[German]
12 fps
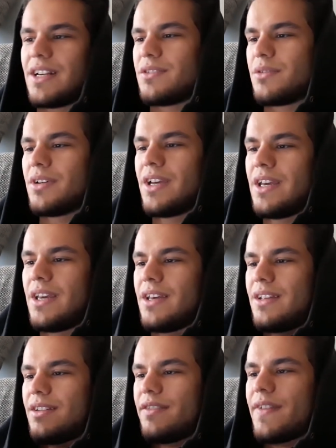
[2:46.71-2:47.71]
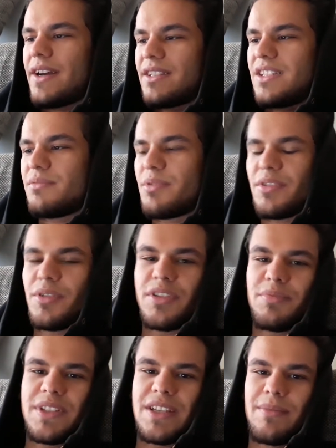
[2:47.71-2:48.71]
Also, die Frage ist nicht mehr
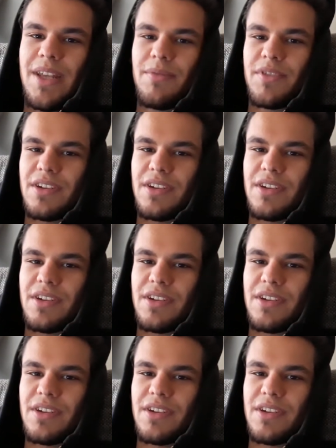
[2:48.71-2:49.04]
glücklich mit seinem Leben,